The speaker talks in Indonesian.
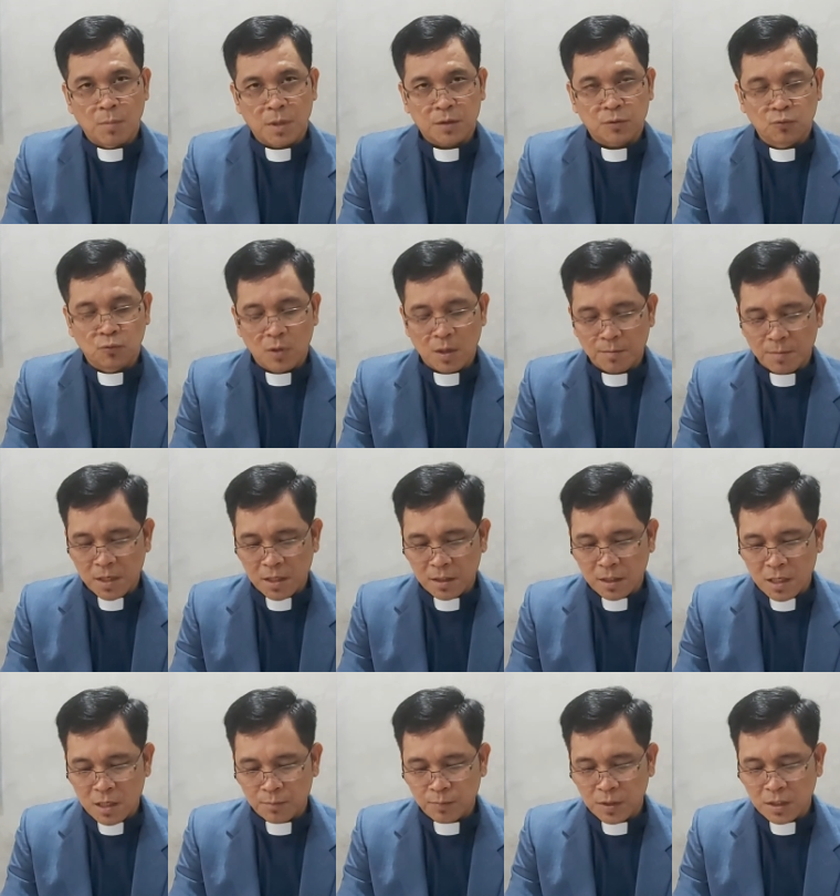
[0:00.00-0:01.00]
Mertua
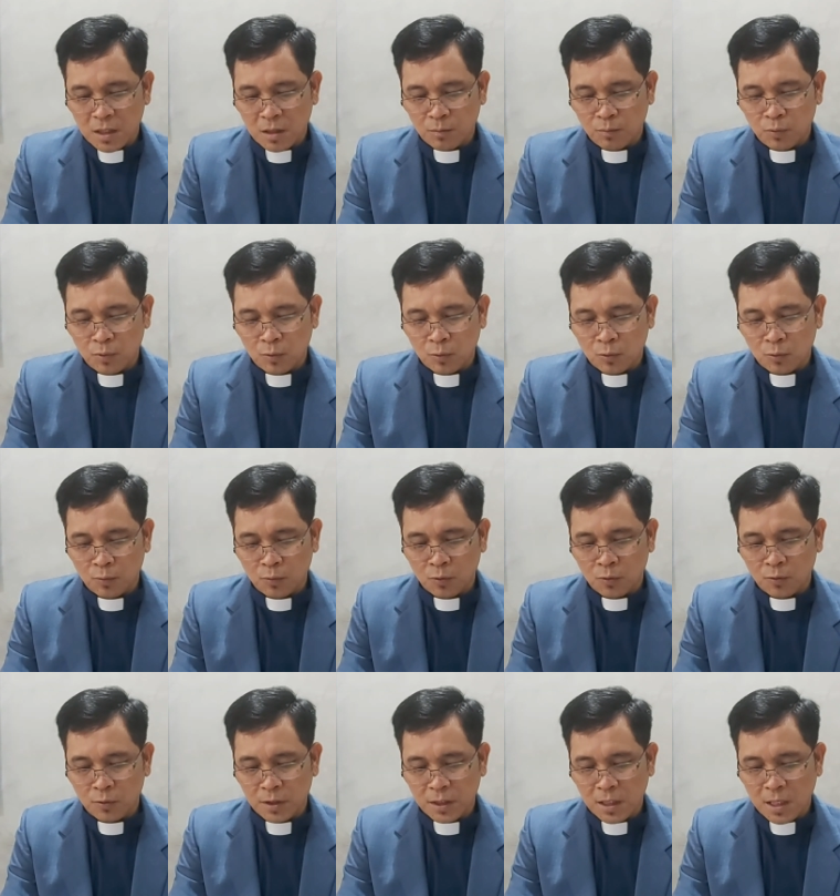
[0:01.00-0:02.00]
mana pina
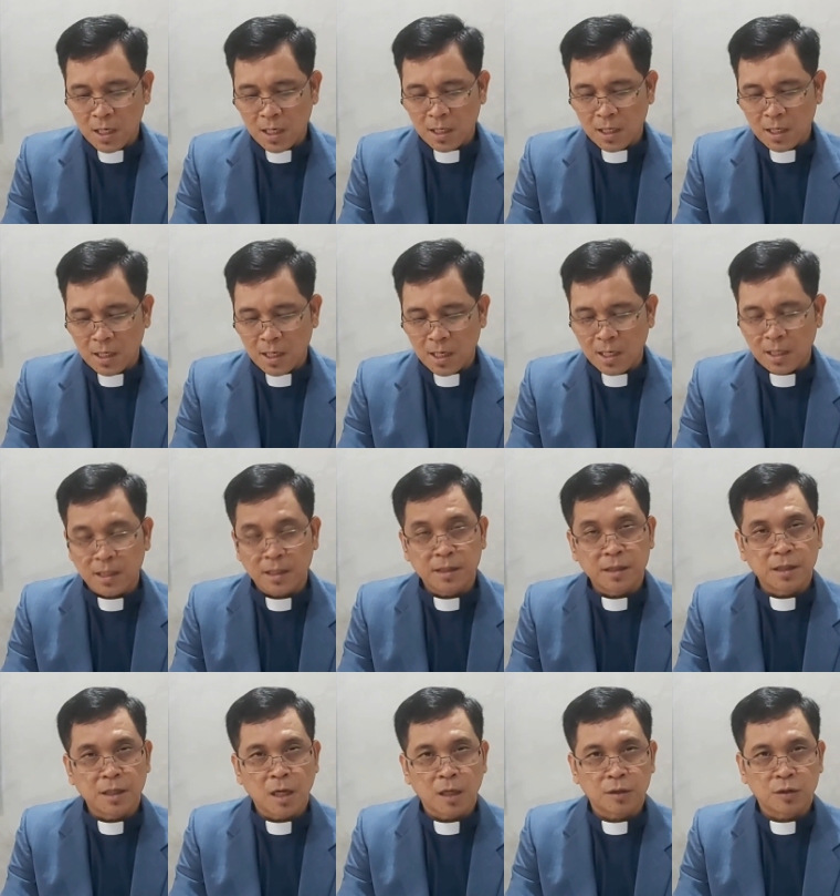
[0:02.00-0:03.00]
buru-buru ni halak ala
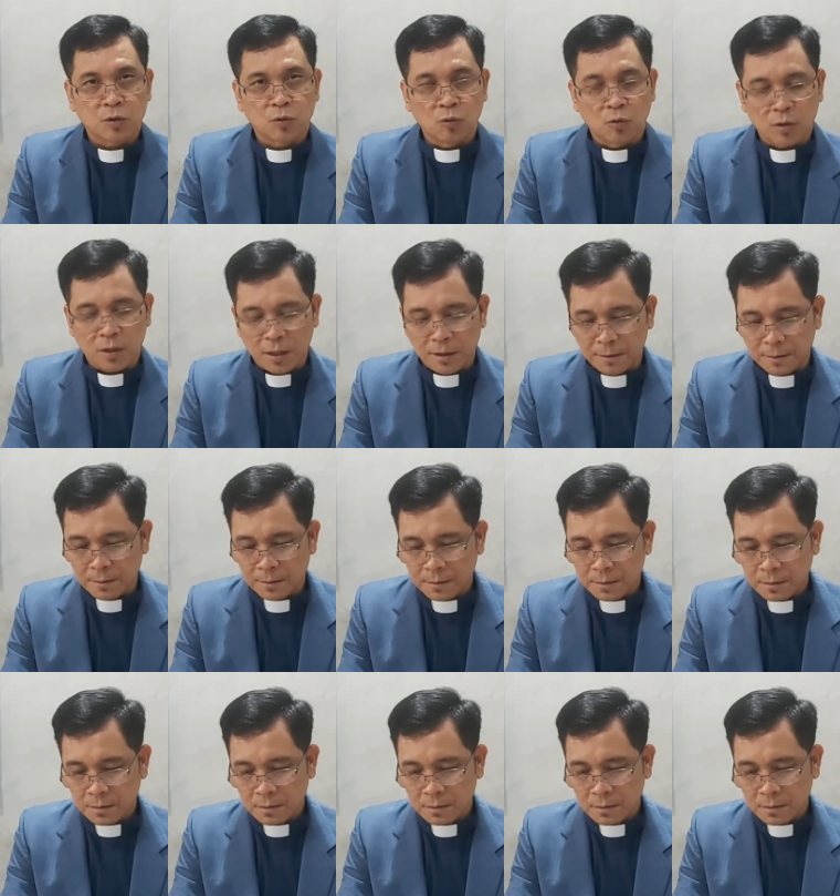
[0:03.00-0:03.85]
ni hati koran.